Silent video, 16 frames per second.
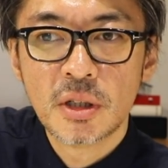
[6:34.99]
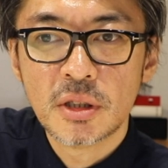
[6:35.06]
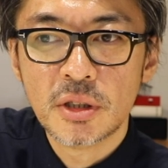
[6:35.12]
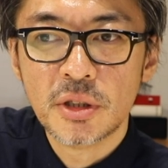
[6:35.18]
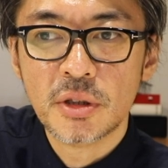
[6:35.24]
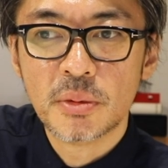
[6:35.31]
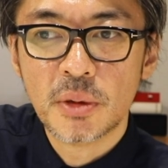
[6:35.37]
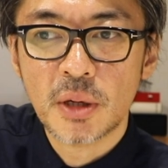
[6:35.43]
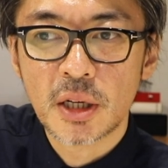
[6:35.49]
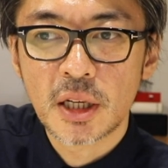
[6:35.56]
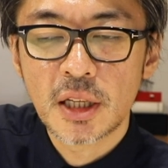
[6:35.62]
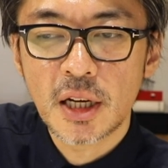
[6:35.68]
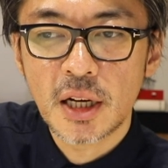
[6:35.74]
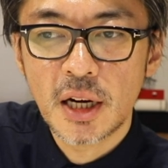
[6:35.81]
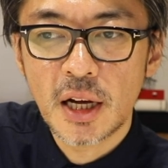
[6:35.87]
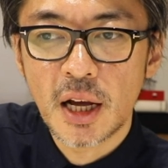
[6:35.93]
いうふうに思うわけ
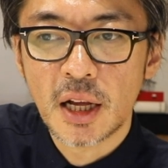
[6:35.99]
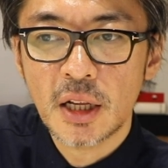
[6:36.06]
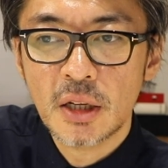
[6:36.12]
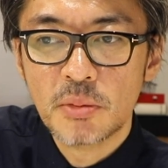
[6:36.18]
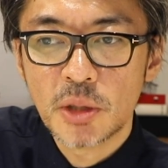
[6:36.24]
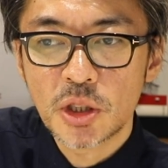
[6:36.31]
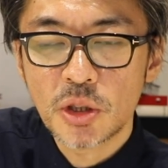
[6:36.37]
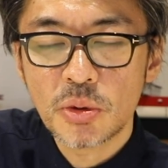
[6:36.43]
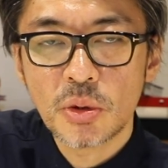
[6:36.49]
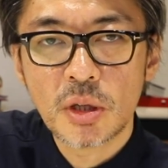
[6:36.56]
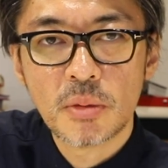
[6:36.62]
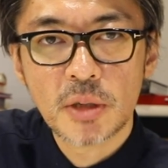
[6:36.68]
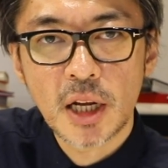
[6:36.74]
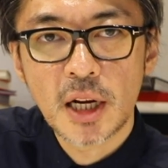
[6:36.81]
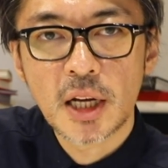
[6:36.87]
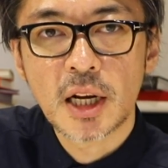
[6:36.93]
だから、ちょっとで
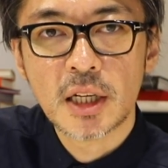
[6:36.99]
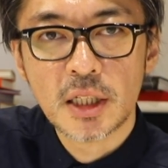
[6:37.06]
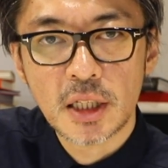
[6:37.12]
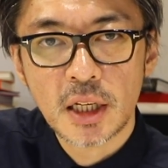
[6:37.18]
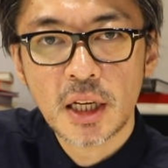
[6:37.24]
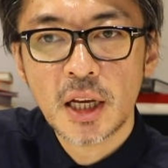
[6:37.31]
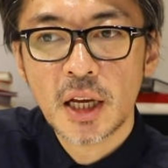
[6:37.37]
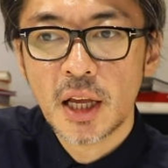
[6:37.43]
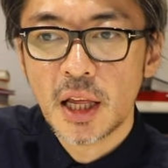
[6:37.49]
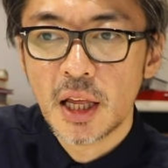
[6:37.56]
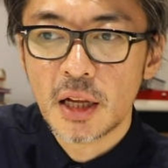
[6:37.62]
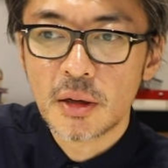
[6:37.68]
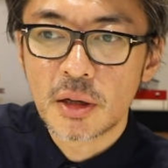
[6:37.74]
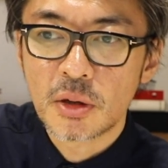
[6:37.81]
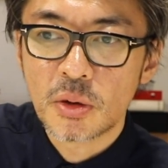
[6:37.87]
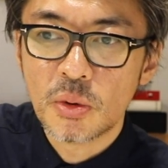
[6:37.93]
も誰かに
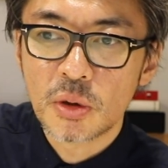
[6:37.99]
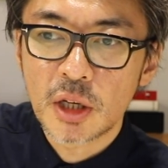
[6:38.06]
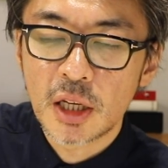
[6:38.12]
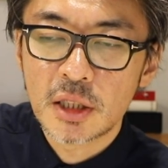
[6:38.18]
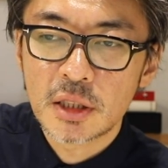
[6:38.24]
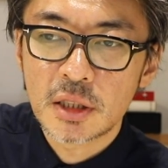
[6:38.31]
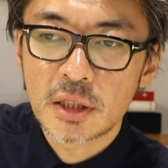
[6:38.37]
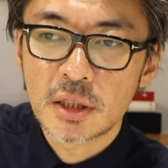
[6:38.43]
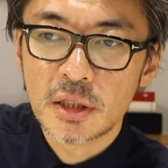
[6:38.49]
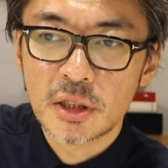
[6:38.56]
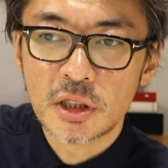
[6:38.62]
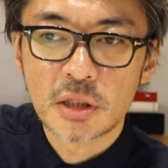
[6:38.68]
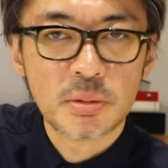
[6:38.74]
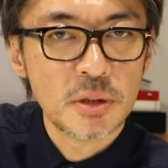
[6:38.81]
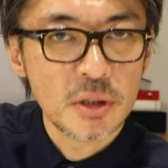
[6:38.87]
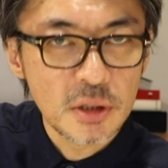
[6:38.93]
貢献する
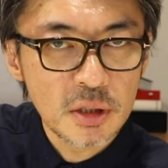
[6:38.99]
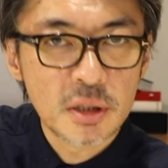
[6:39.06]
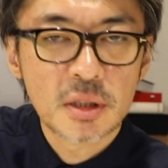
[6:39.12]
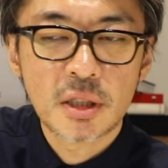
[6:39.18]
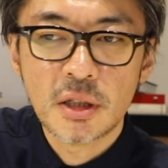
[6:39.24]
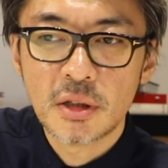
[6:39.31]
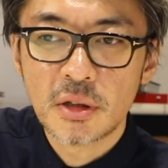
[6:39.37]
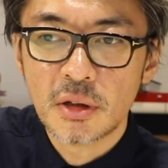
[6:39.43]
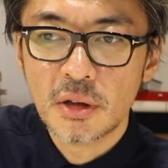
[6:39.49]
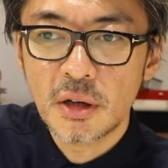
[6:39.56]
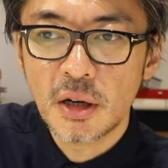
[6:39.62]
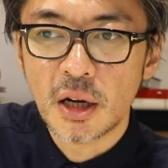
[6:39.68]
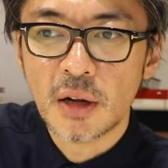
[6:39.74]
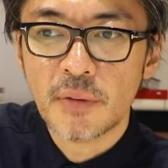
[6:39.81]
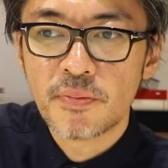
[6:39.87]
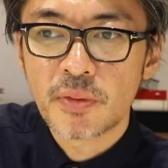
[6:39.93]
自分っていうの
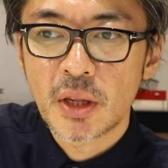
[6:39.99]
を